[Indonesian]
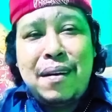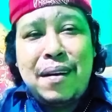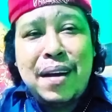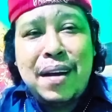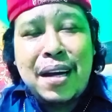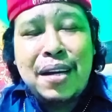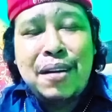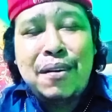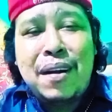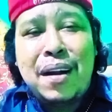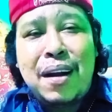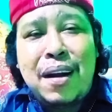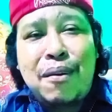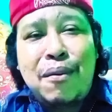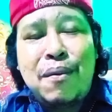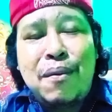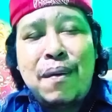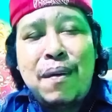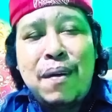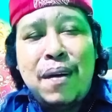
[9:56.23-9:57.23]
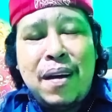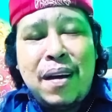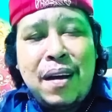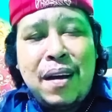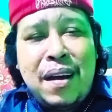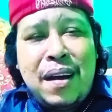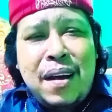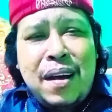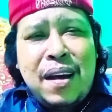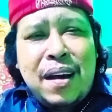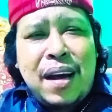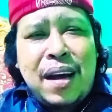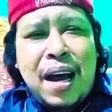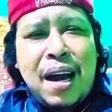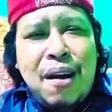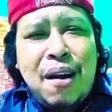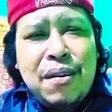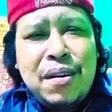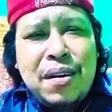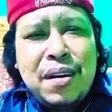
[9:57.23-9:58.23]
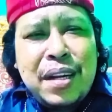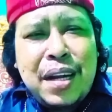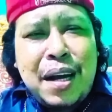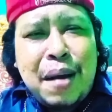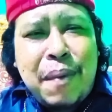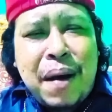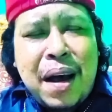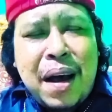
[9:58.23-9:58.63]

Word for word: ingat saudaraku kalau setiap